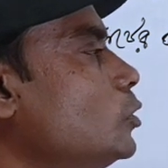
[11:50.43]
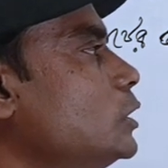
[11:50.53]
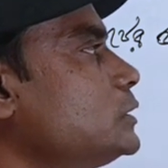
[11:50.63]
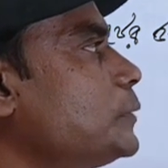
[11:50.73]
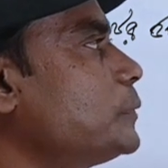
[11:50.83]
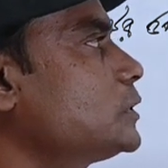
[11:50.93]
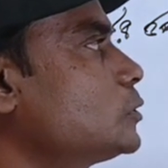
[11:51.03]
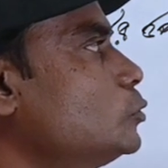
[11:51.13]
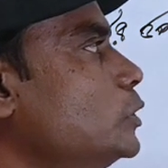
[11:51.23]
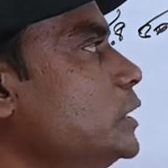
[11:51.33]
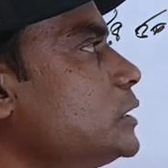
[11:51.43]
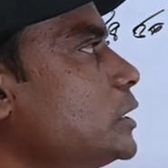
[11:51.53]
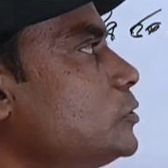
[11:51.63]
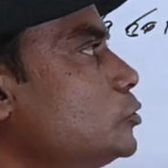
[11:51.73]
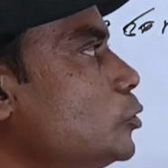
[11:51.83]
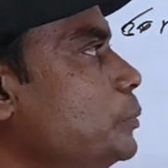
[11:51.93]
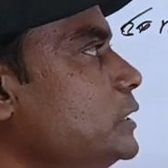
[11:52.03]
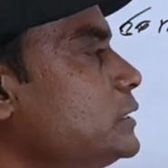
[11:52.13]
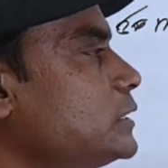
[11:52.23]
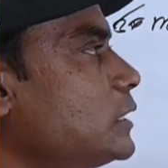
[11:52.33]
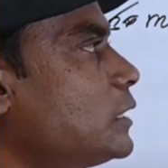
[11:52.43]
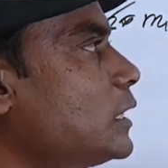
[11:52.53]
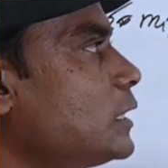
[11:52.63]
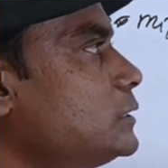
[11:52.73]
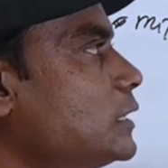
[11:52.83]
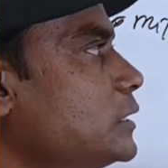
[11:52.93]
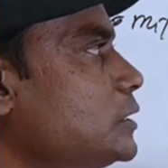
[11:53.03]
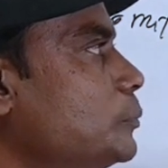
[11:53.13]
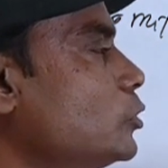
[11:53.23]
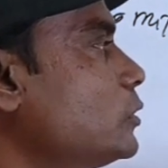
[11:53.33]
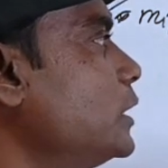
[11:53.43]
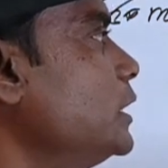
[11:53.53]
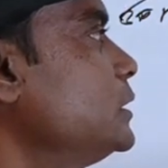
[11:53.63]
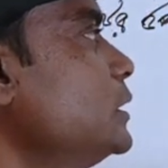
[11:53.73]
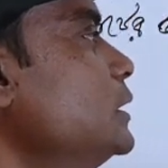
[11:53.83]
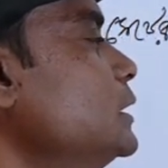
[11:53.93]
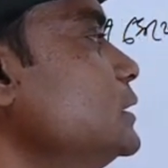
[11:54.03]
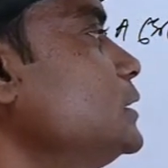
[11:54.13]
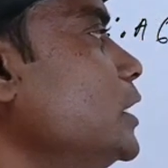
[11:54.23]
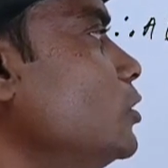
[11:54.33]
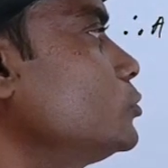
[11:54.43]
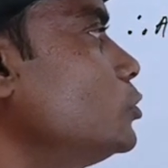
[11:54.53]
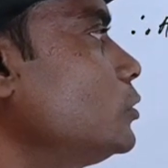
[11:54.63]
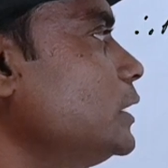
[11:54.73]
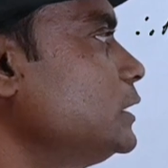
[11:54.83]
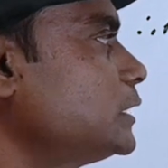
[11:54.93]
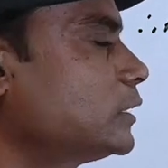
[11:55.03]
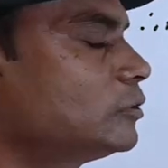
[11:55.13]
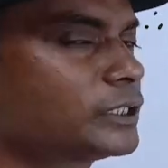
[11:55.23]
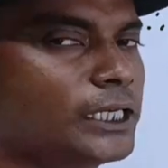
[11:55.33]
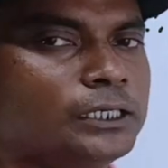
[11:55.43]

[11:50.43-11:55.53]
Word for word: চার পাঁচা কুড়ি চার ছয় চব্বিশ চার সাত আঠাশ চার আটটা বত্রিশ চার নং ছত্রিশ চার দশে